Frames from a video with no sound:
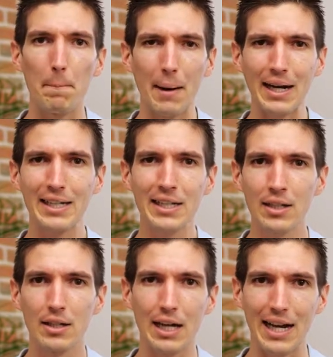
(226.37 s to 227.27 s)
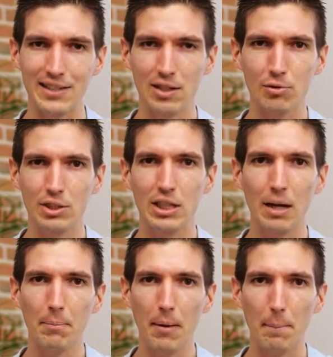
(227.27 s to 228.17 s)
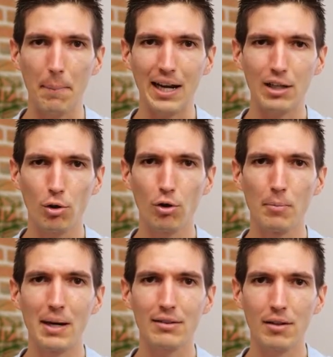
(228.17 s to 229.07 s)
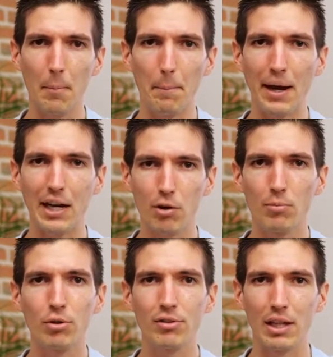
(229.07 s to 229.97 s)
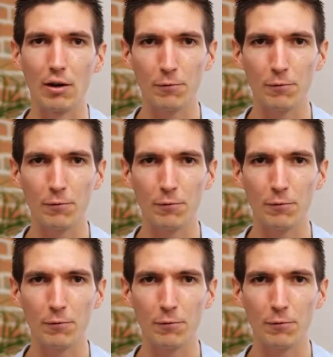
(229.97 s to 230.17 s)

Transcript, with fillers: Paris Asian Handicap, Paris Dronobet, Paris remboursé.